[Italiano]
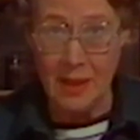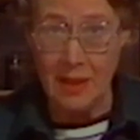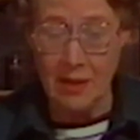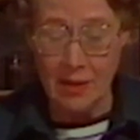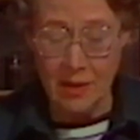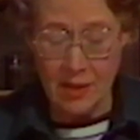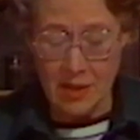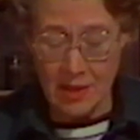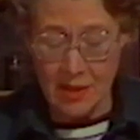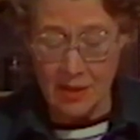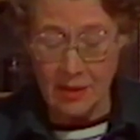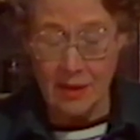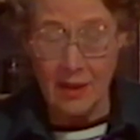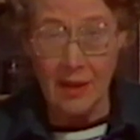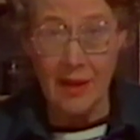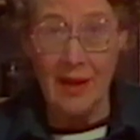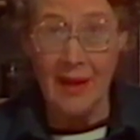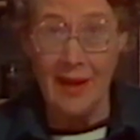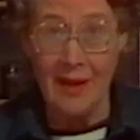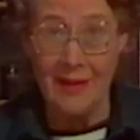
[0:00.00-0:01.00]
Ciò
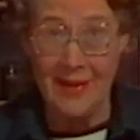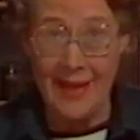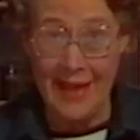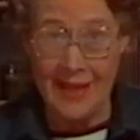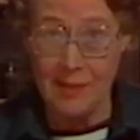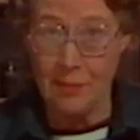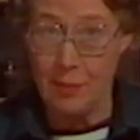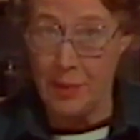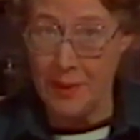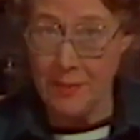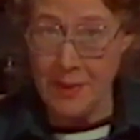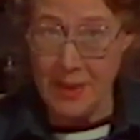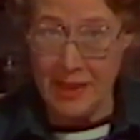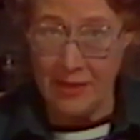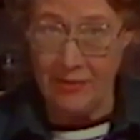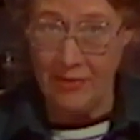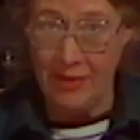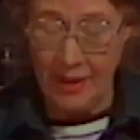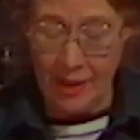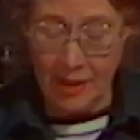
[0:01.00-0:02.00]
significa che in
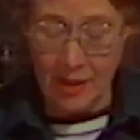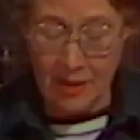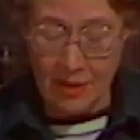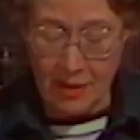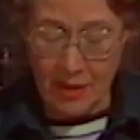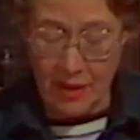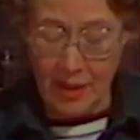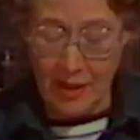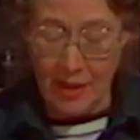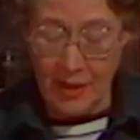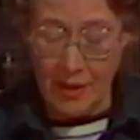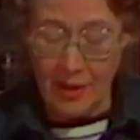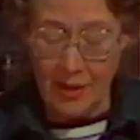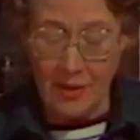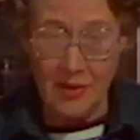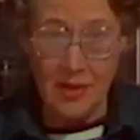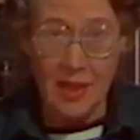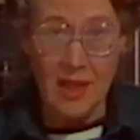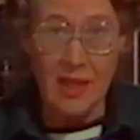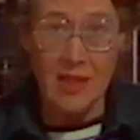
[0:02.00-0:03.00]
origine questi muscoli
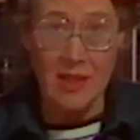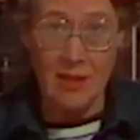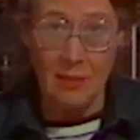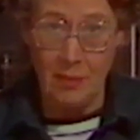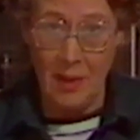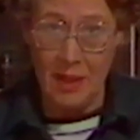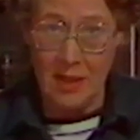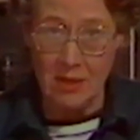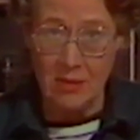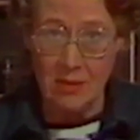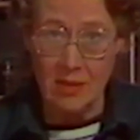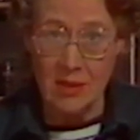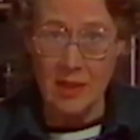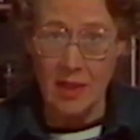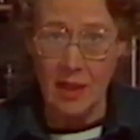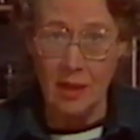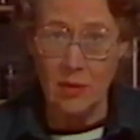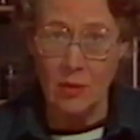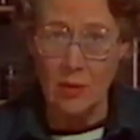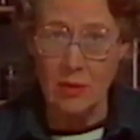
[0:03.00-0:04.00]
sono solo
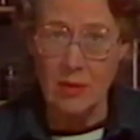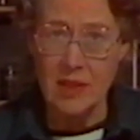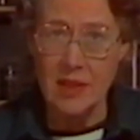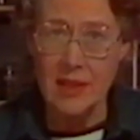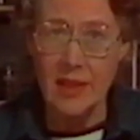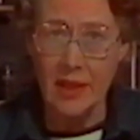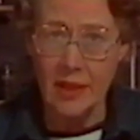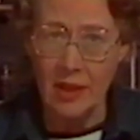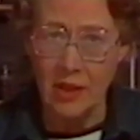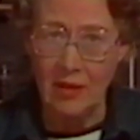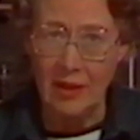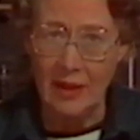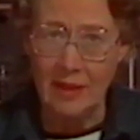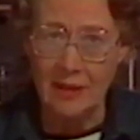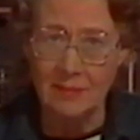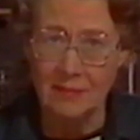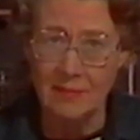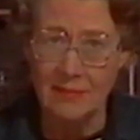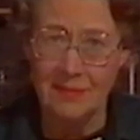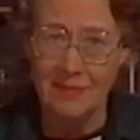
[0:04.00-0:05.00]
circolari, dunque
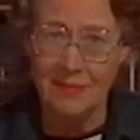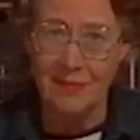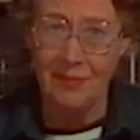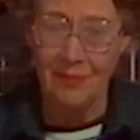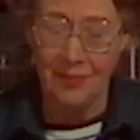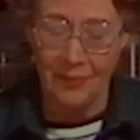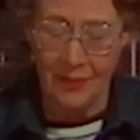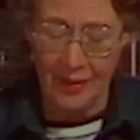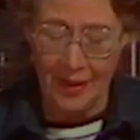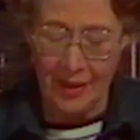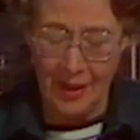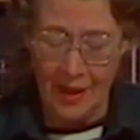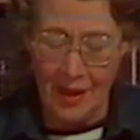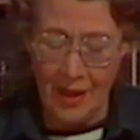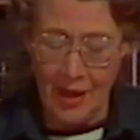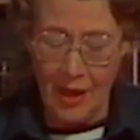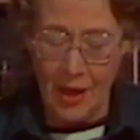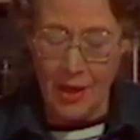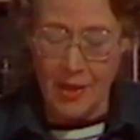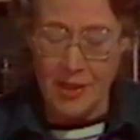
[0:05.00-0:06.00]
l'animale dovrebbe essere in
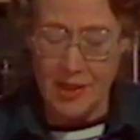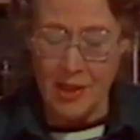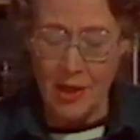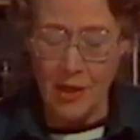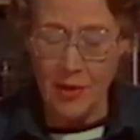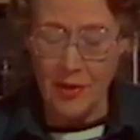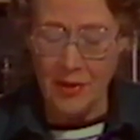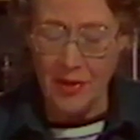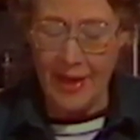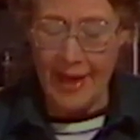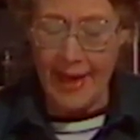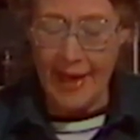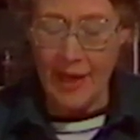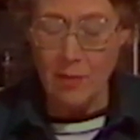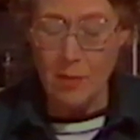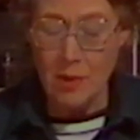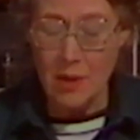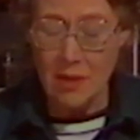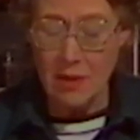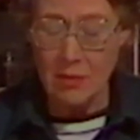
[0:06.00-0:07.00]
grado di allungarsi
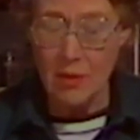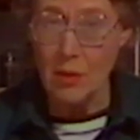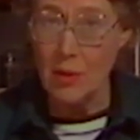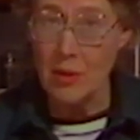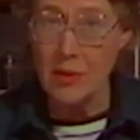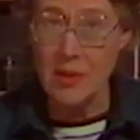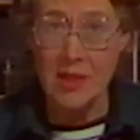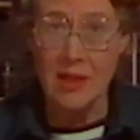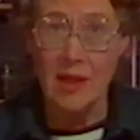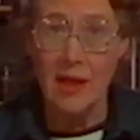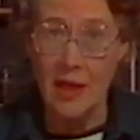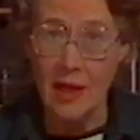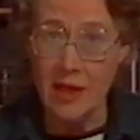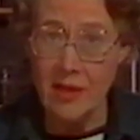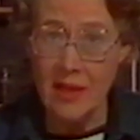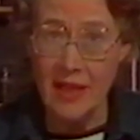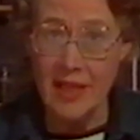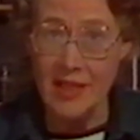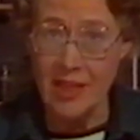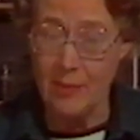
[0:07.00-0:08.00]
riducendo il
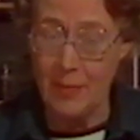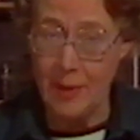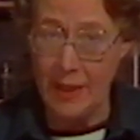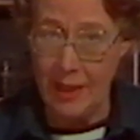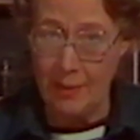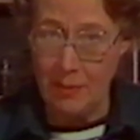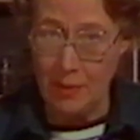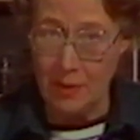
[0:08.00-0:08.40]
diametro.